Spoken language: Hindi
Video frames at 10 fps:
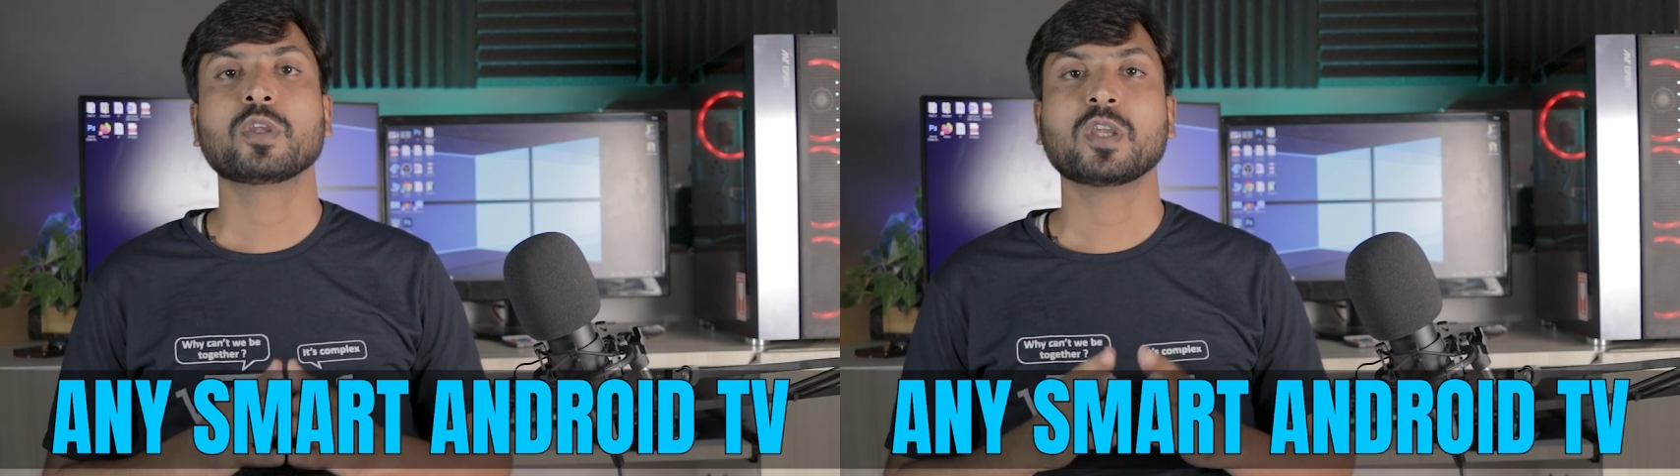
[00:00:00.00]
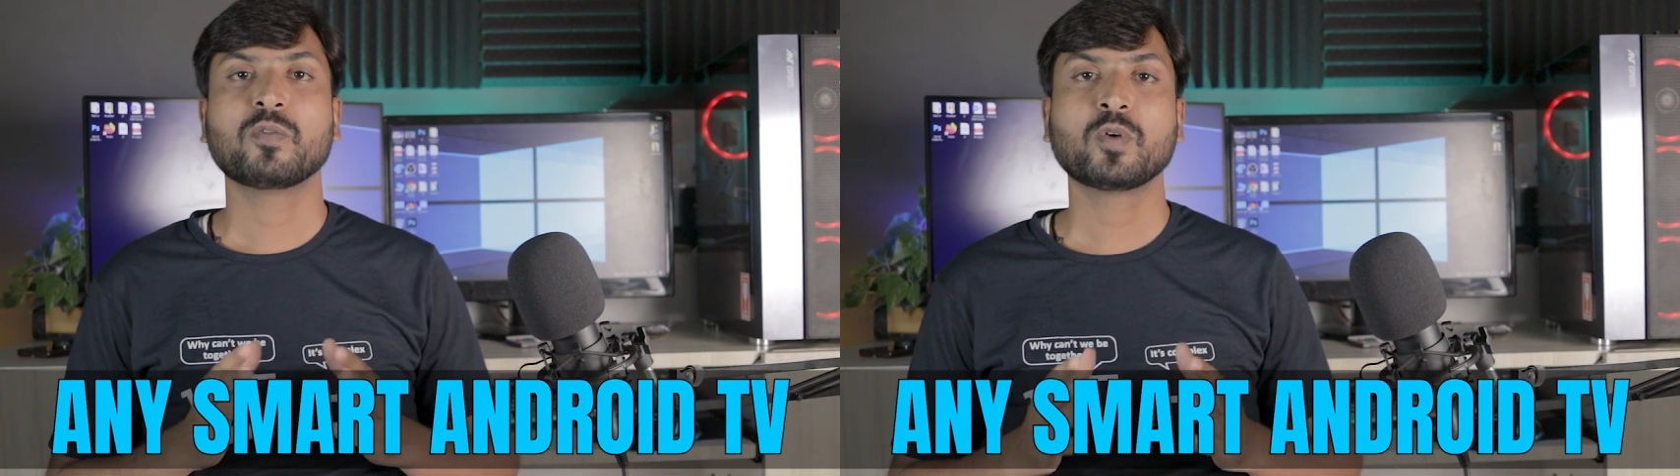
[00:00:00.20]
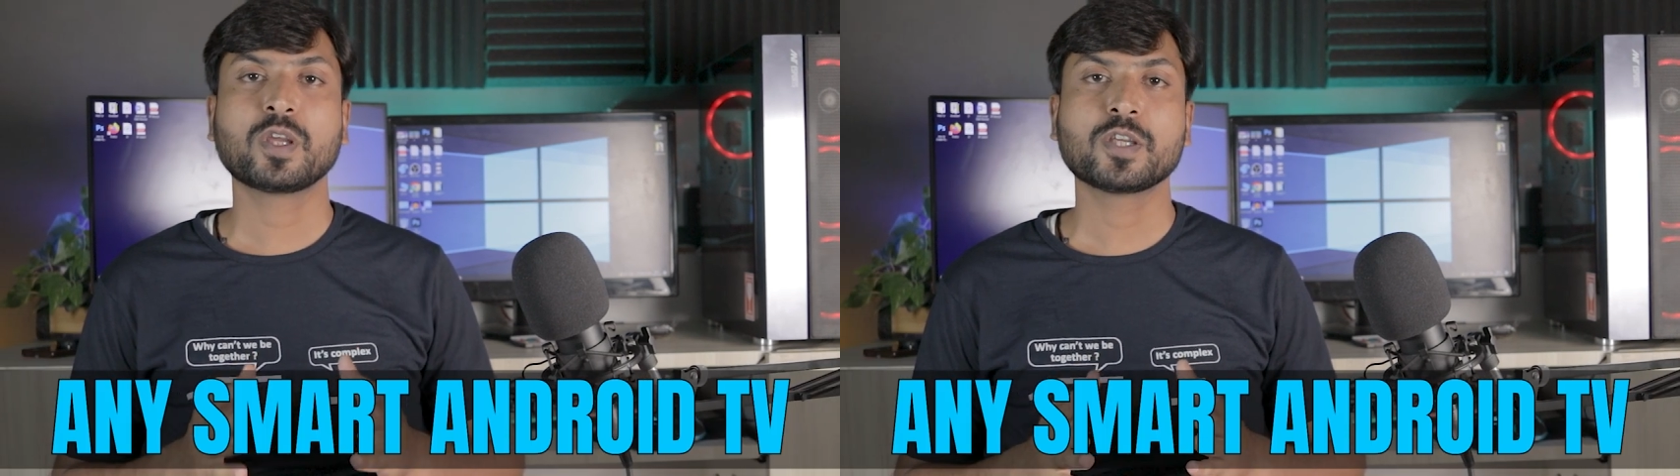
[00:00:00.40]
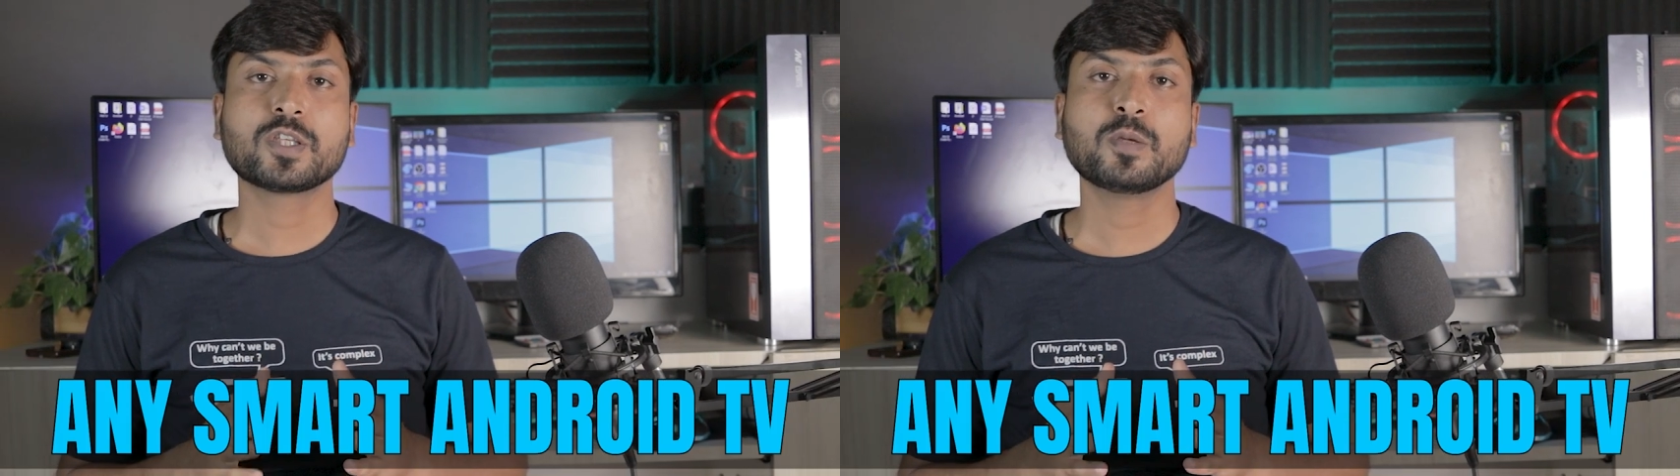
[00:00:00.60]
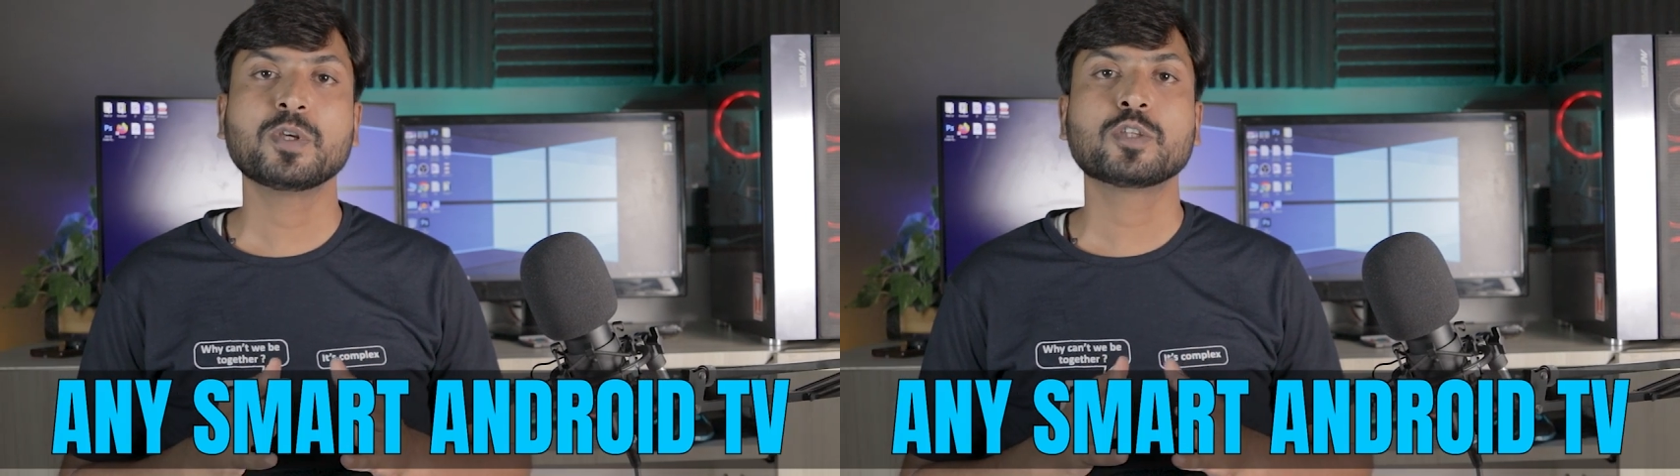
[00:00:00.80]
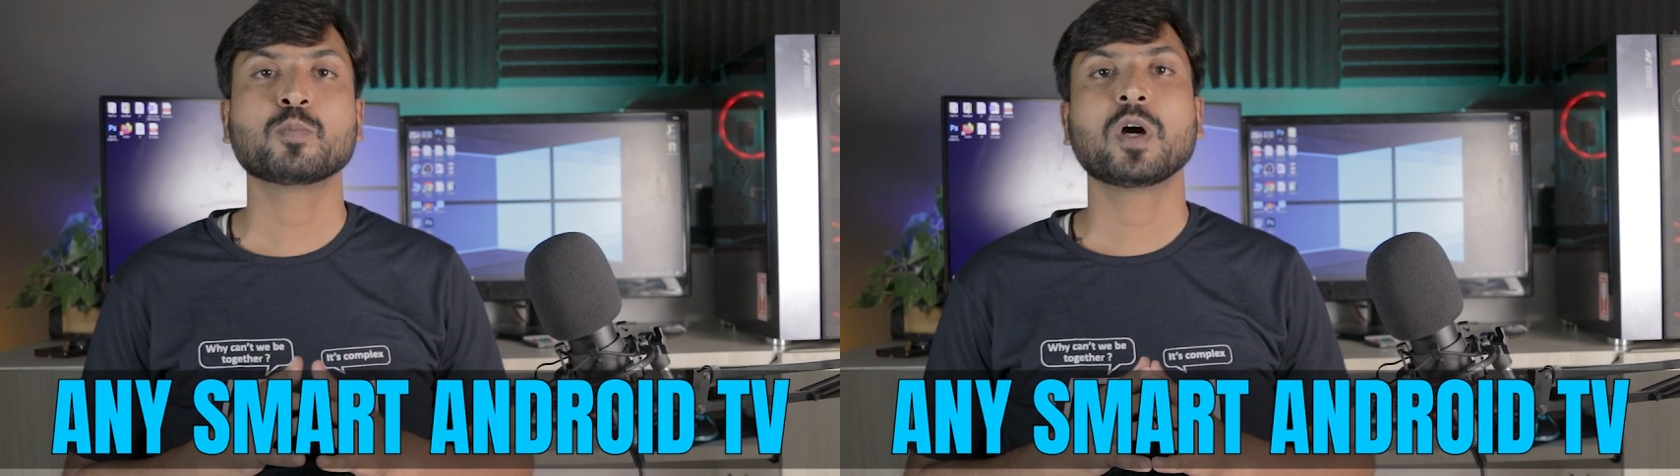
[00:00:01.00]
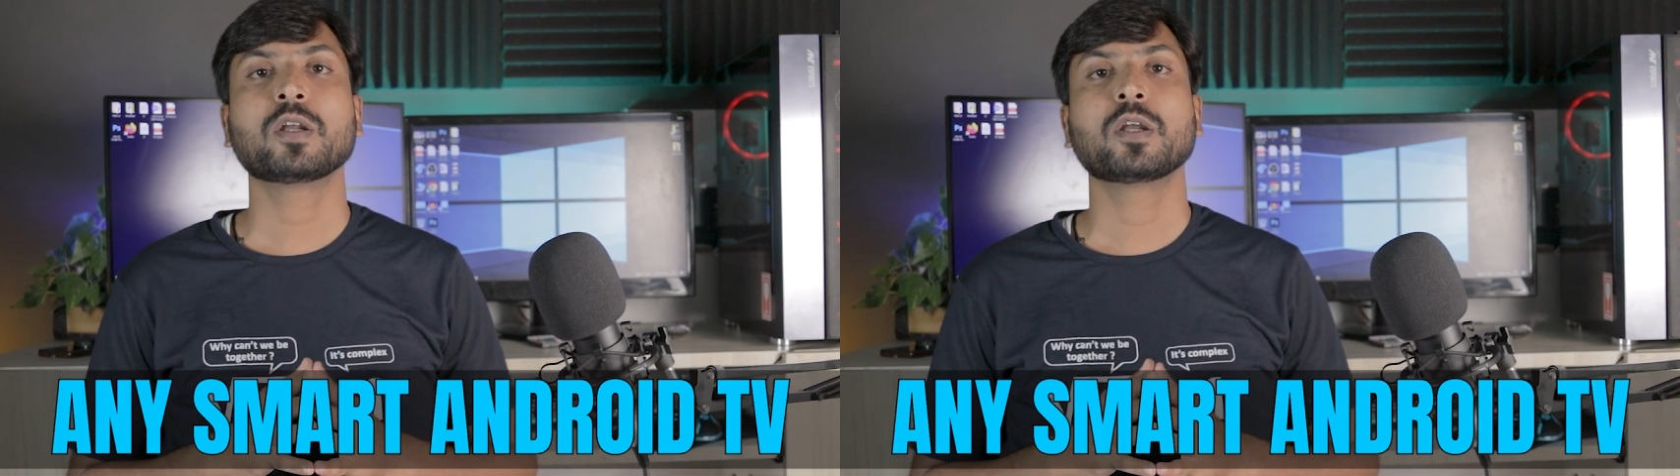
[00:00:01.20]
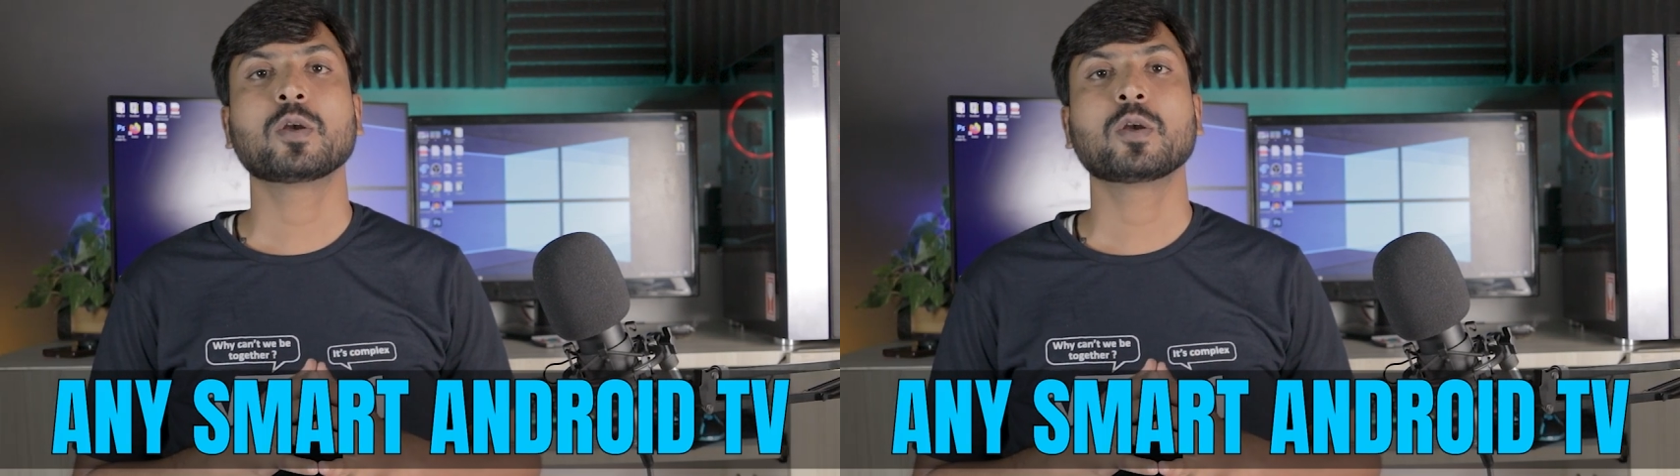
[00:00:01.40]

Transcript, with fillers: या फिर किसी भी स्मार्ट